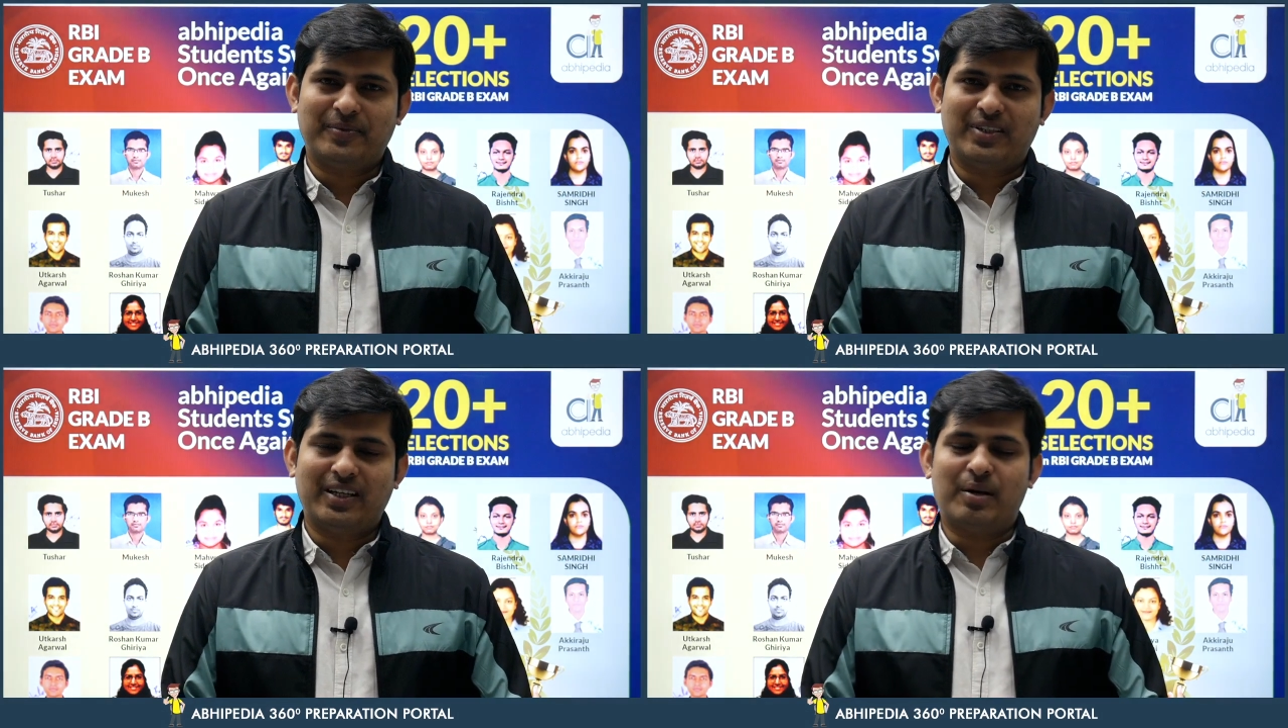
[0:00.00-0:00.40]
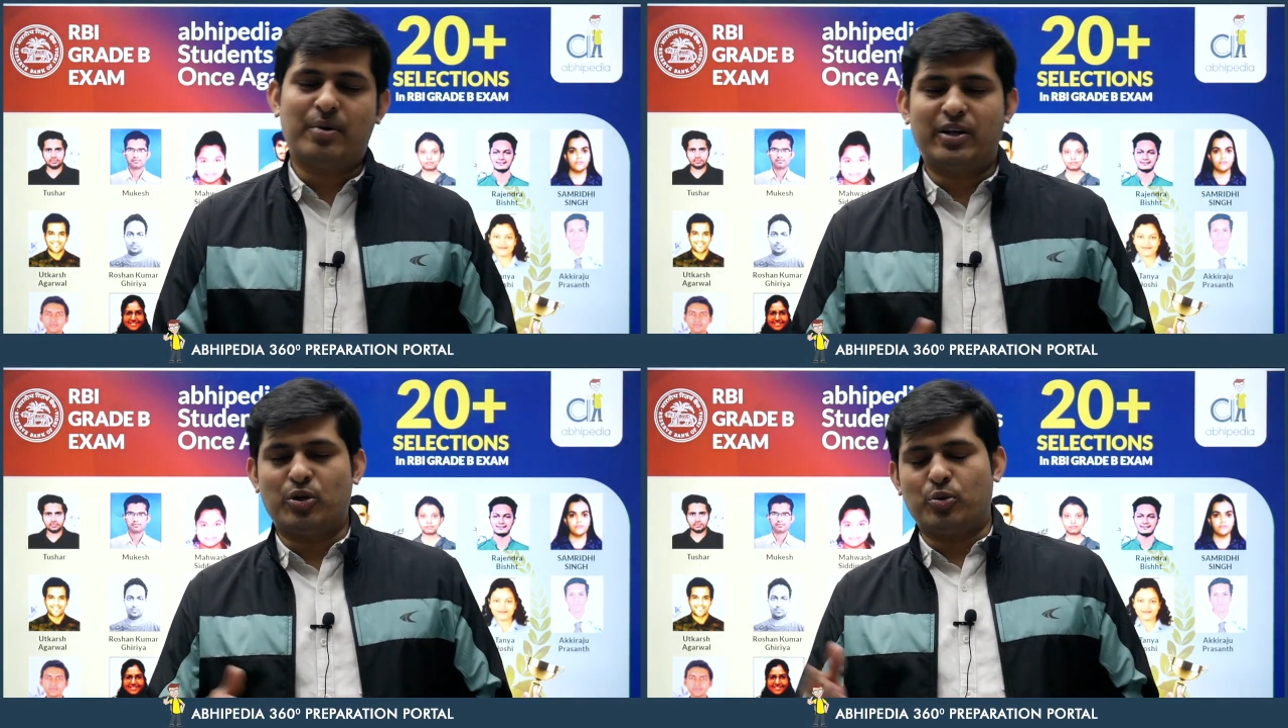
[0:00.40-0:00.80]
ठीक है
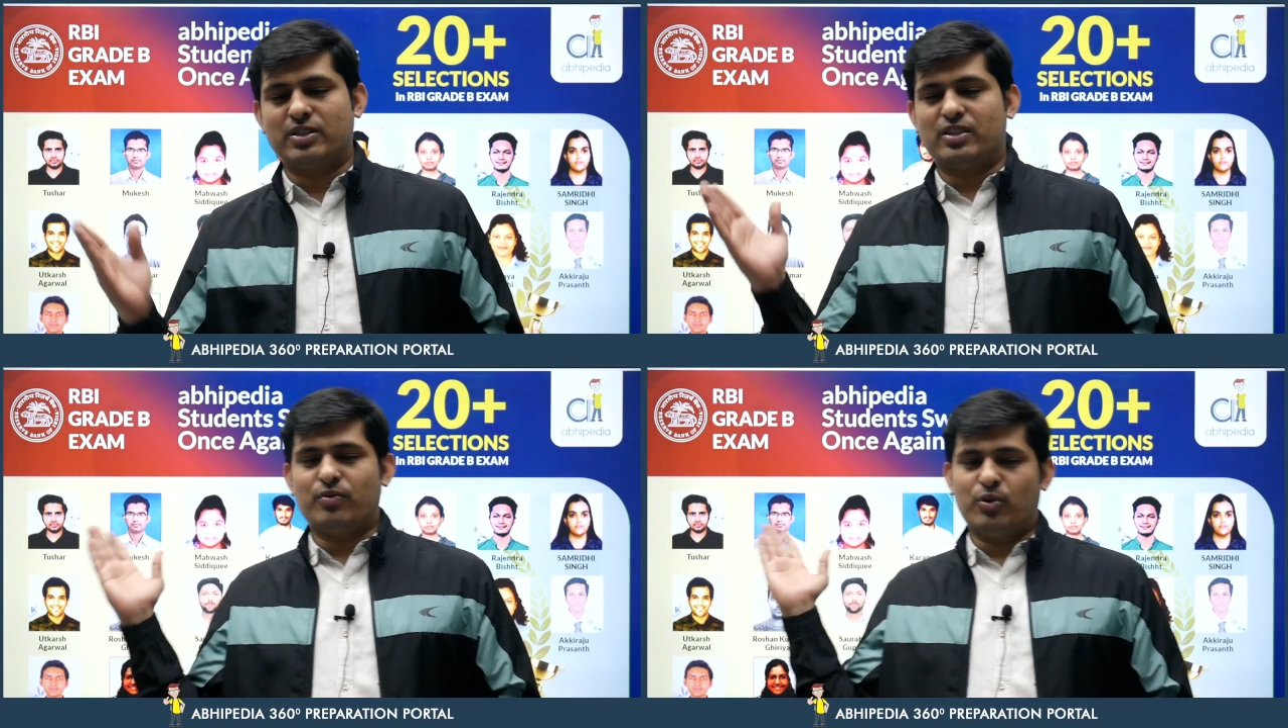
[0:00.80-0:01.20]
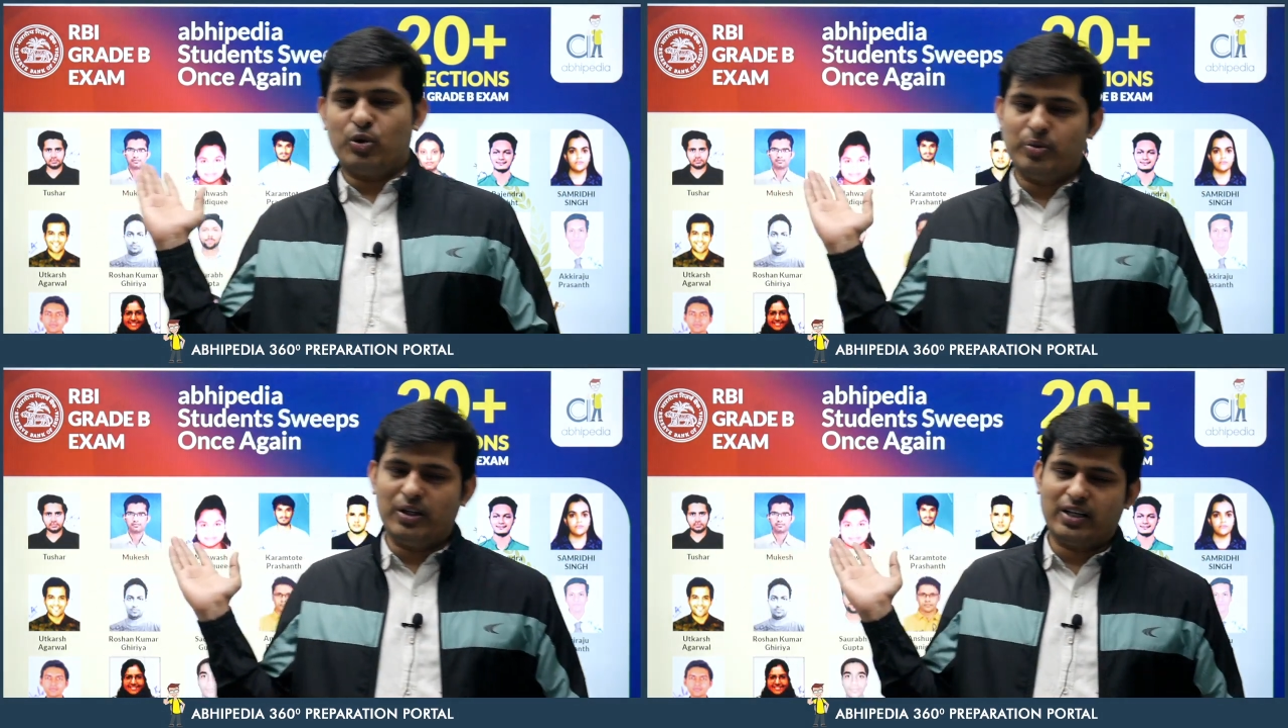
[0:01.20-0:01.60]
हमारे टॉपर्स के
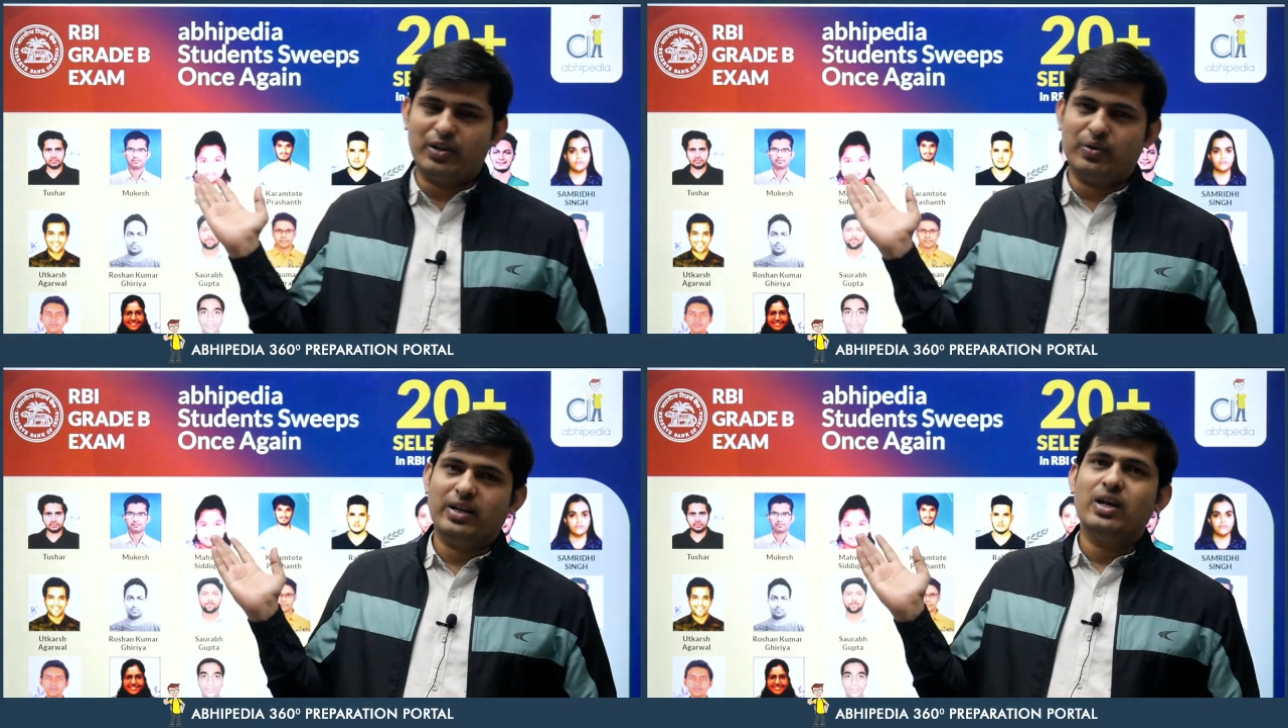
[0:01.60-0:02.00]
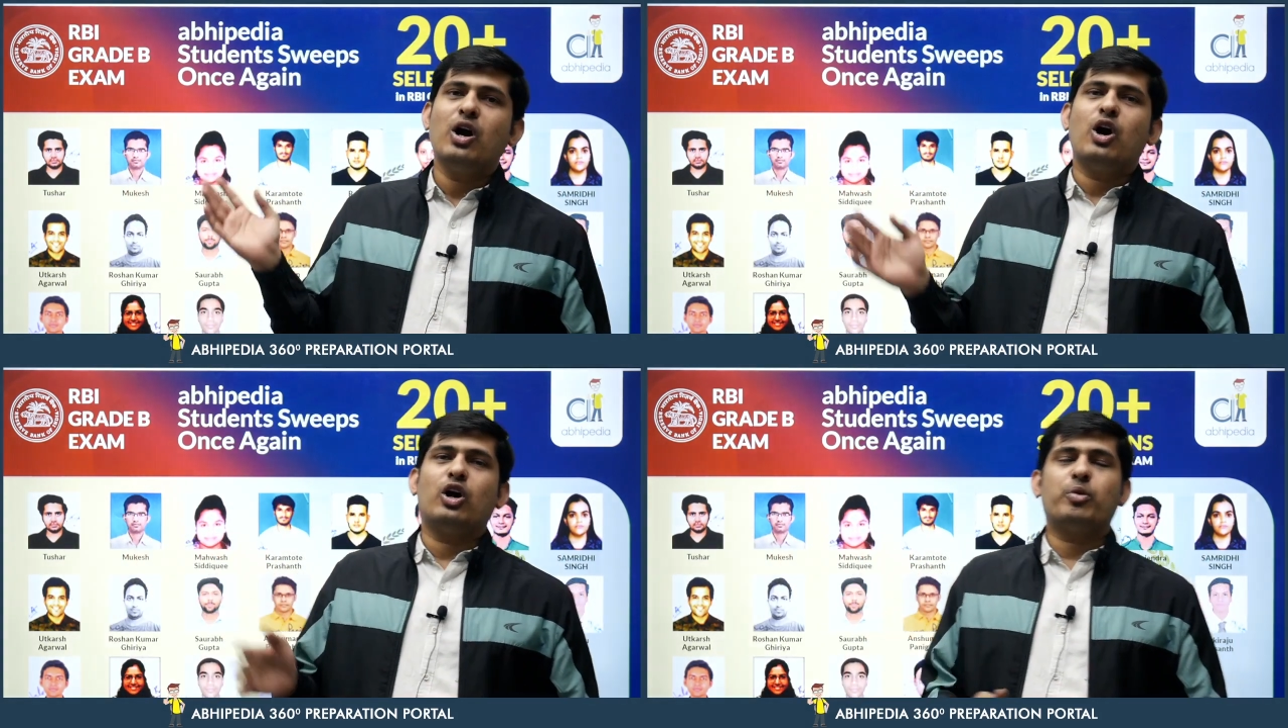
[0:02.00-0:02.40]
फ़ोटो भी लगे हुए हैं
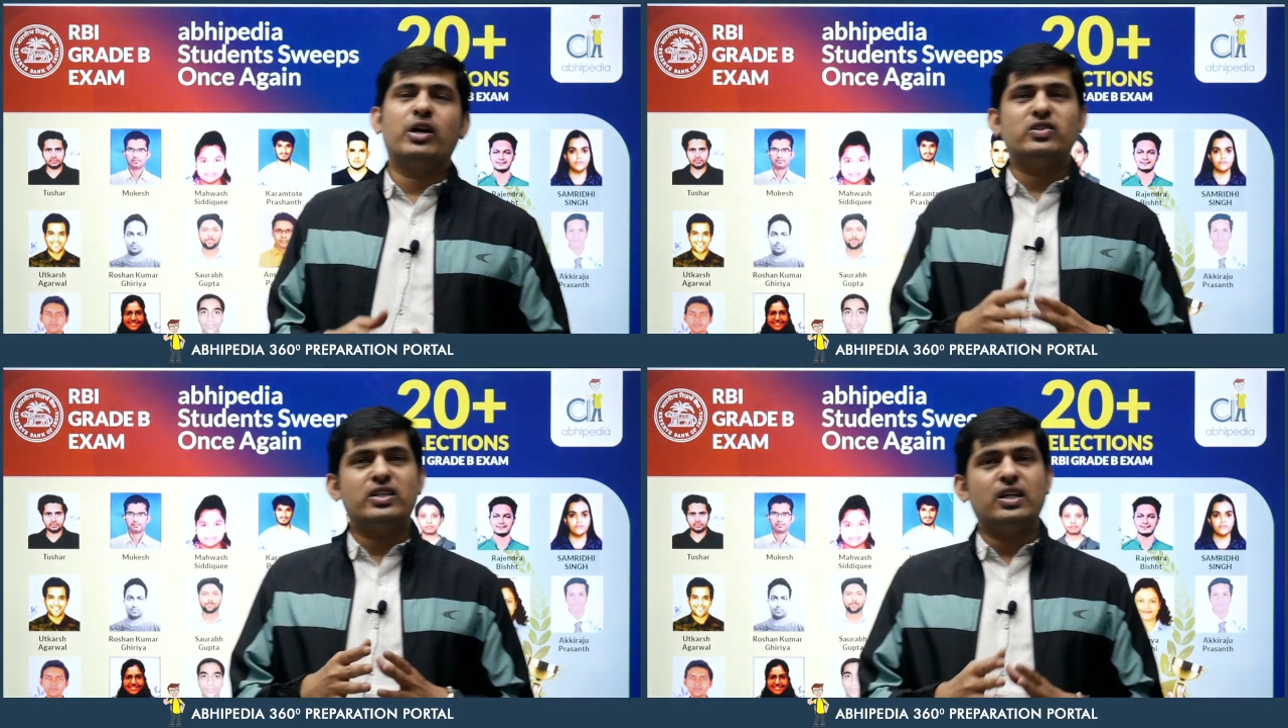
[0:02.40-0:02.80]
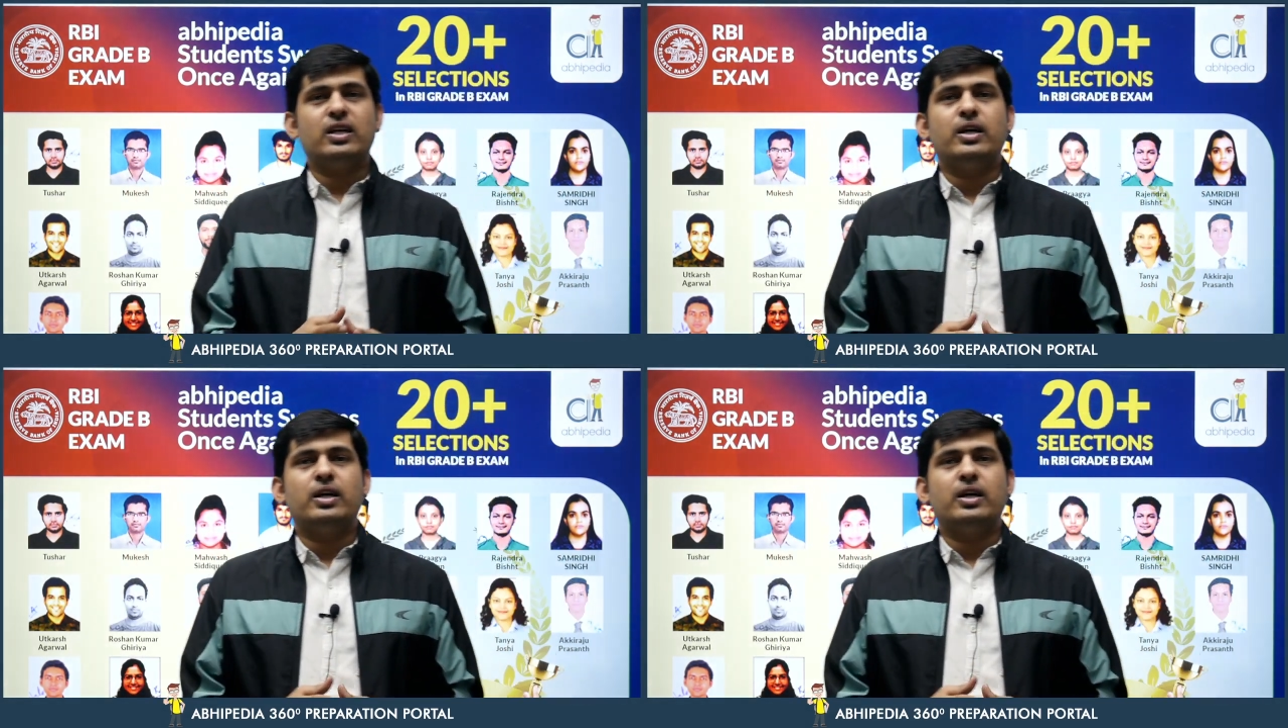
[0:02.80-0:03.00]
और बहुत जल्द